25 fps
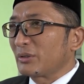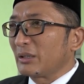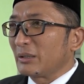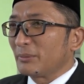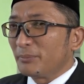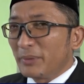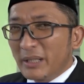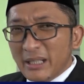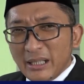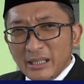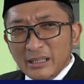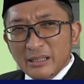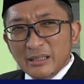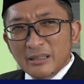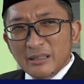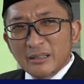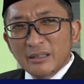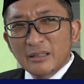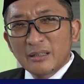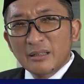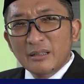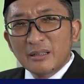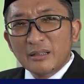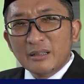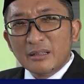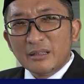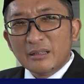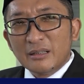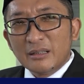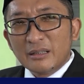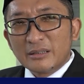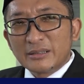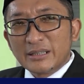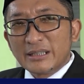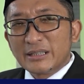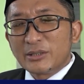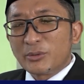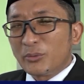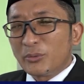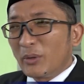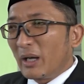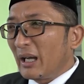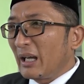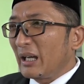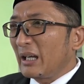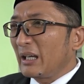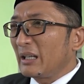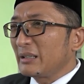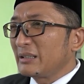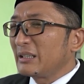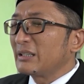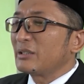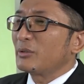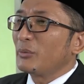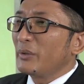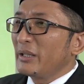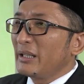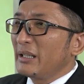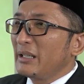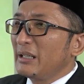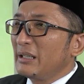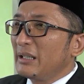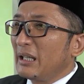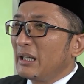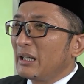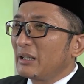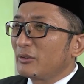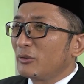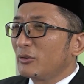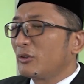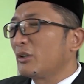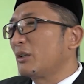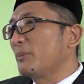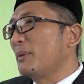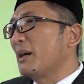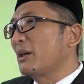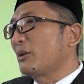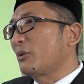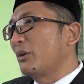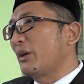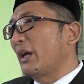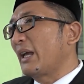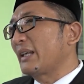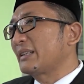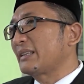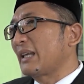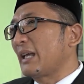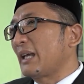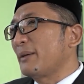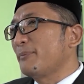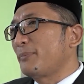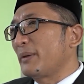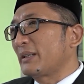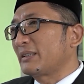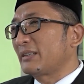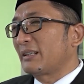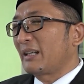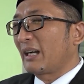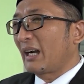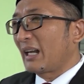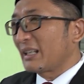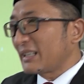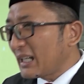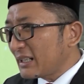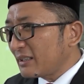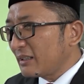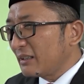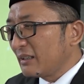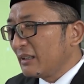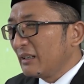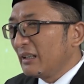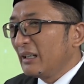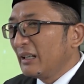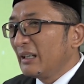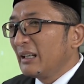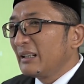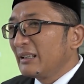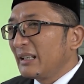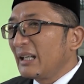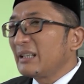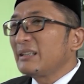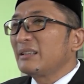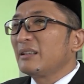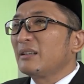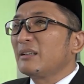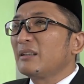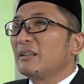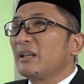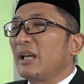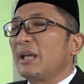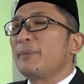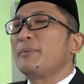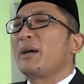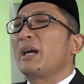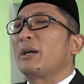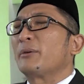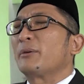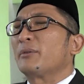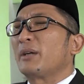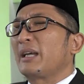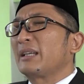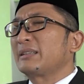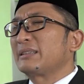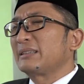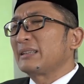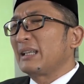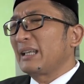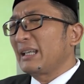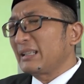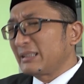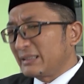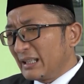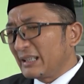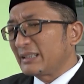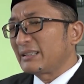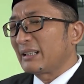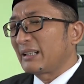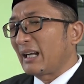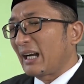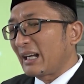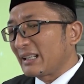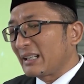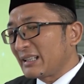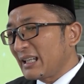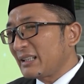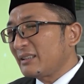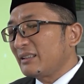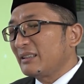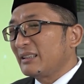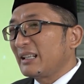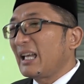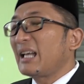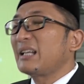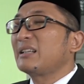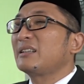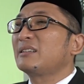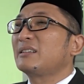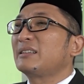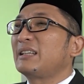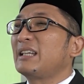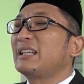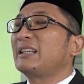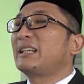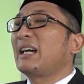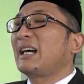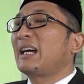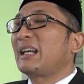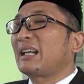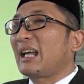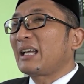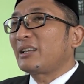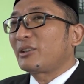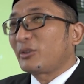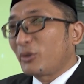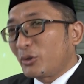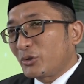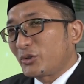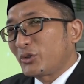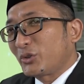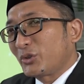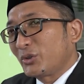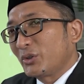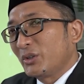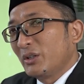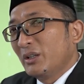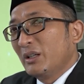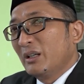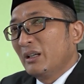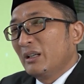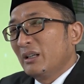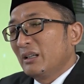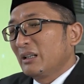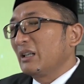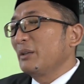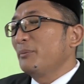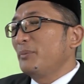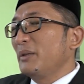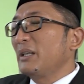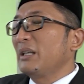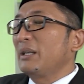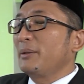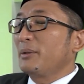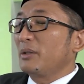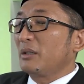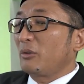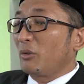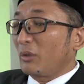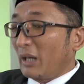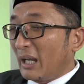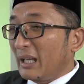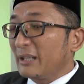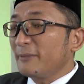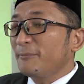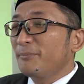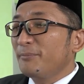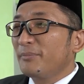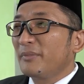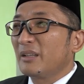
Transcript: lebih eh, siswa-siswi yang duduk di bangku SMP sederajat dan eh maaf, SD sederajat dan 300 lebih kurang